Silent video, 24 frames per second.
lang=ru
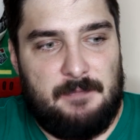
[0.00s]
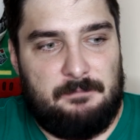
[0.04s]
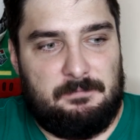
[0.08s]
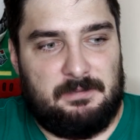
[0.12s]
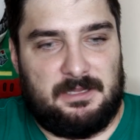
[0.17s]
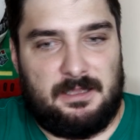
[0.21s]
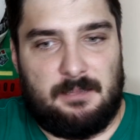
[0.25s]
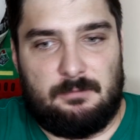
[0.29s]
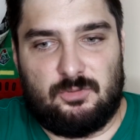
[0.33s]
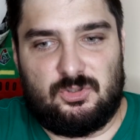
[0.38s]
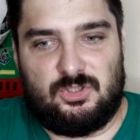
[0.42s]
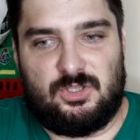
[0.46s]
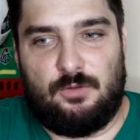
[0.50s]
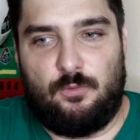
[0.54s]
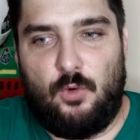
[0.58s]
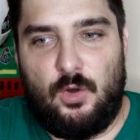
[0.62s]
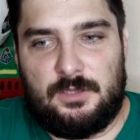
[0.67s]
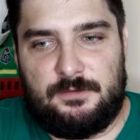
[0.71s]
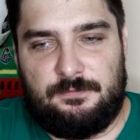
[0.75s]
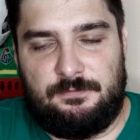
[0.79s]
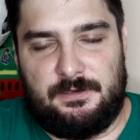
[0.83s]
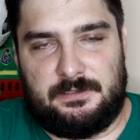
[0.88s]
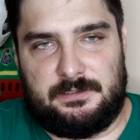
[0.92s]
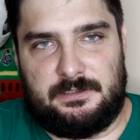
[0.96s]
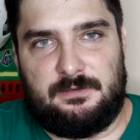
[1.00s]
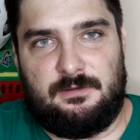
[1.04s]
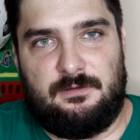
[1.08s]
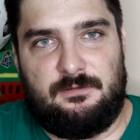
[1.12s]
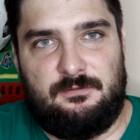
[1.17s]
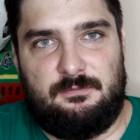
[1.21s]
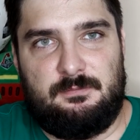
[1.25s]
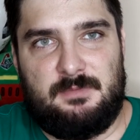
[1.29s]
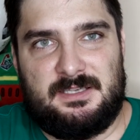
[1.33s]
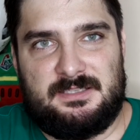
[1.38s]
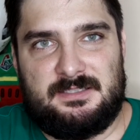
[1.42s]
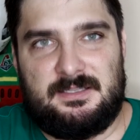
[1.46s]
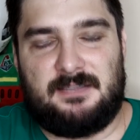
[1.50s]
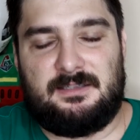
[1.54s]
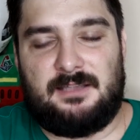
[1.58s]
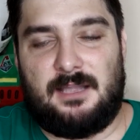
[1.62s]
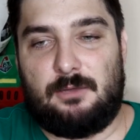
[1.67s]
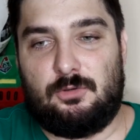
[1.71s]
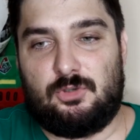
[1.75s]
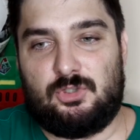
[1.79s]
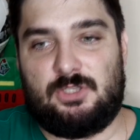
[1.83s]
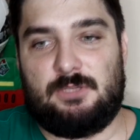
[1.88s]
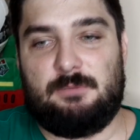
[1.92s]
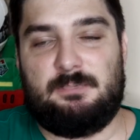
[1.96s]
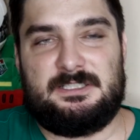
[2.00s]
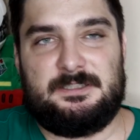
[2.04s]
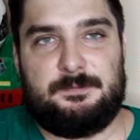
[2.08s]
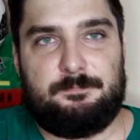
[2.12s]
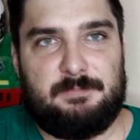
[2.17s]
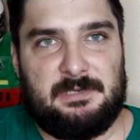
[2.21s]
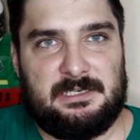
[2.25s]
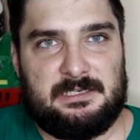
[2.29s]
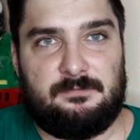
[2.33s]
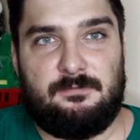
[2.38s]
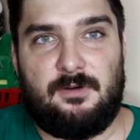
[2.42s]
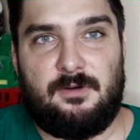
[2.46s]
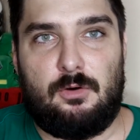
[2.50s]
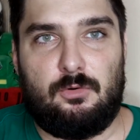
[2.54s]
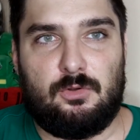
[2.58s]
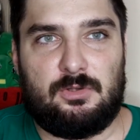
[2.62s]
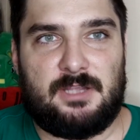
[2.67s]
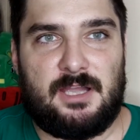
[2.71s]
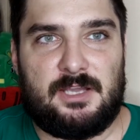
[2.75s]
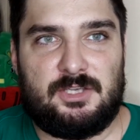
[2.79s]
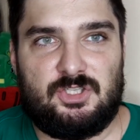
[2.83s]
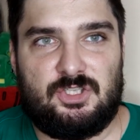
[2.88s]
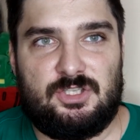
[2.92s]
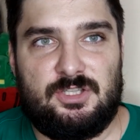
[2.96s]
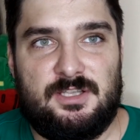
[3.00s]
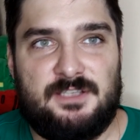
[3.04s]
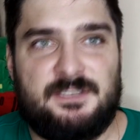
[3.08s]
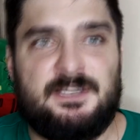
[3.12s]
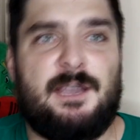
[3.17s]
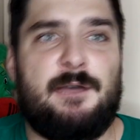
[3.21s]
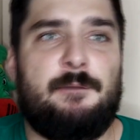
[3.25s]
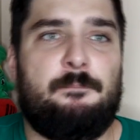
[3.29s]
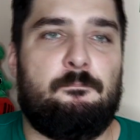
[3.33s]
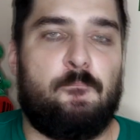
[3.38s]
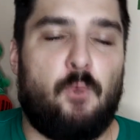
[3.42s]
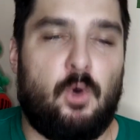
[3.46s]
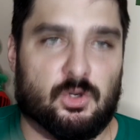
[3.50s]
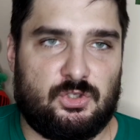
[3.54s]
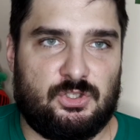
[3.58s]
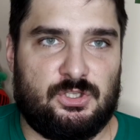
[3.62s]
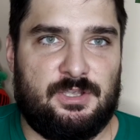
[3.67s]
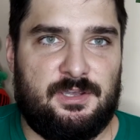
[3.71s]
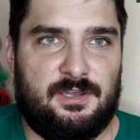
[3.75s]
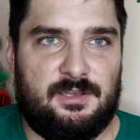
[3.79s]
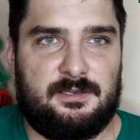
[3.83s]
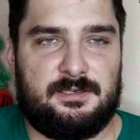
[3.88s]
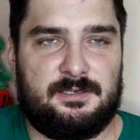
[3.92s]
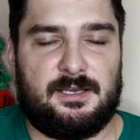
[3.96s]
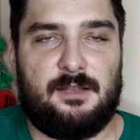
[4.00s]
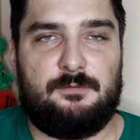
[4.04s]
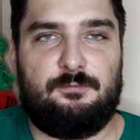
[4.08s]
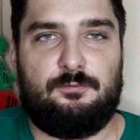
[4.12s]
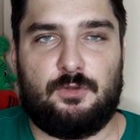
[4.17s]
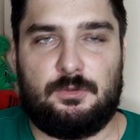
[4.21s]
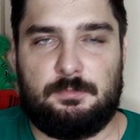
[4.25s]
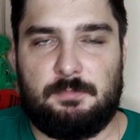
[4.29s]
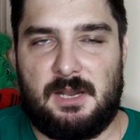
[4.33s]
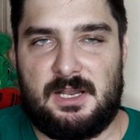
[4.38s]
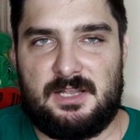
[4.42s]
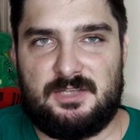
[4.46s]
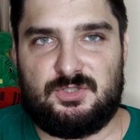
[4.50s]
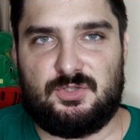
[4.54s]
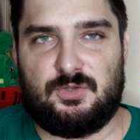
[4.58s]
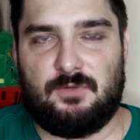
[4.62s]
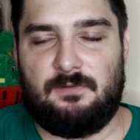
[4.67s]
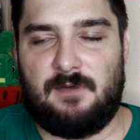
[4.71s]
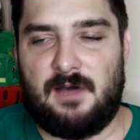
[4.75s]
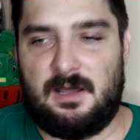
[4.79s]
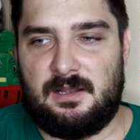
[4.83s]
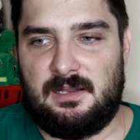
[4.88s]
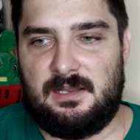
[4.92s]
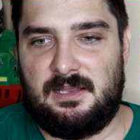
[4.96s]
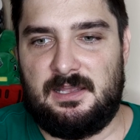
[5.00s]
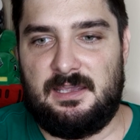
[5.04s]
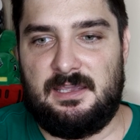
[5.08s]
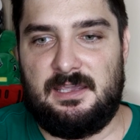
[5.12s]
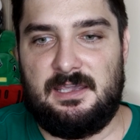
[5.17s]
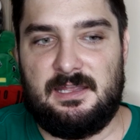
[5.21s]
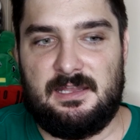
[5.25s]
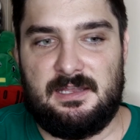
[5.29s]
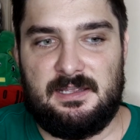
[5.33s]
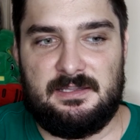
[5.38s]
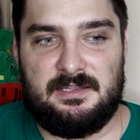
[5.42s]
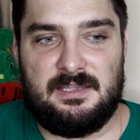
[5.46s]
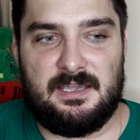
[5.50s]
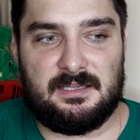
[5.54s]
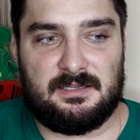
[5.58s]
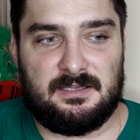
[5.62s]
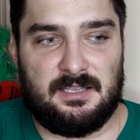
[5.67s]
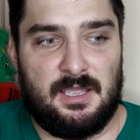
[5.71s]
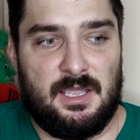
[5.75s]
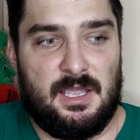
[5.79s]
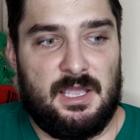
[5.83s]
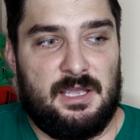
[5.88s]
потому что Уотфорд, вместо того, чтобы сперва уточнить, можно играть футболисту в Англии или нет,